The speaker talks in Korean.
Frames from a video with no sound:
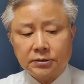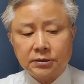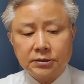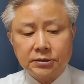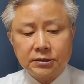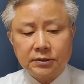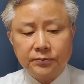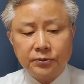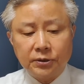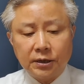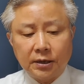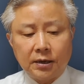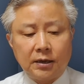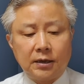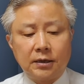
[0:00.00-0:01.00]

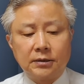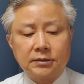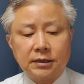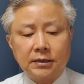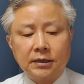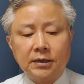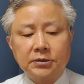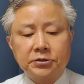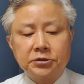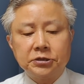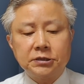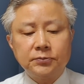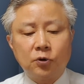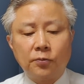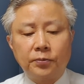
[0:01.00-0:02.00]
설치비의 최대
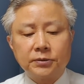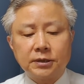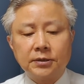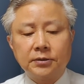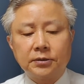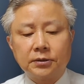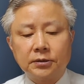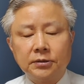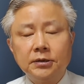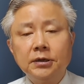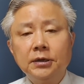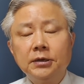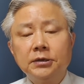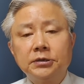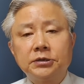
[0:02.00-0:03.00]
75%를
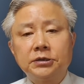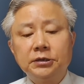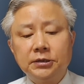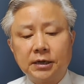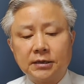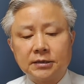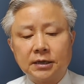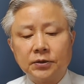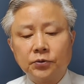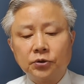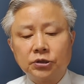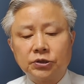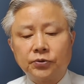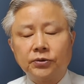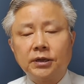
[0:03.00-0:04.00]
시
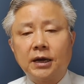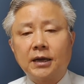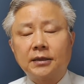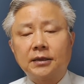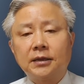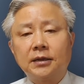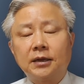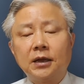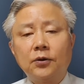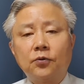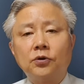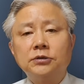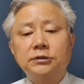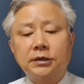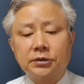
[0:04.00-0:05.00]
예산으로 지원하겠다는 게
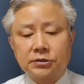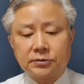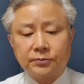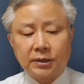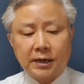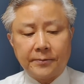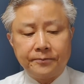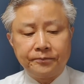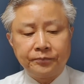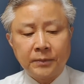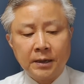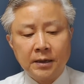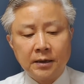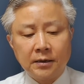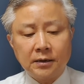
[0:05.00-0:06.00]
골자였습니다.
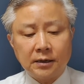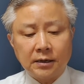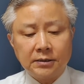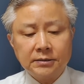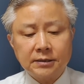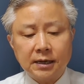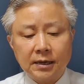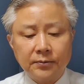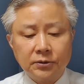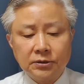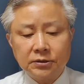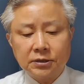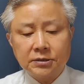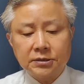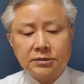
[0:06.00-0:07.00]
그러나 이
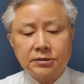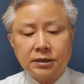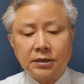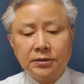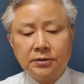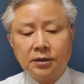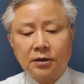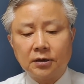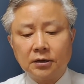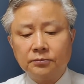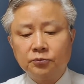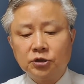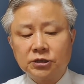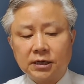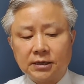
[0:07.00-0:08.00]
사업은 현실적인
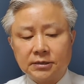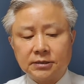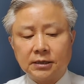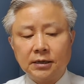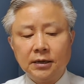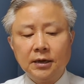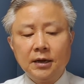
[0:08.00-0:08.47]
여건은 무시한 채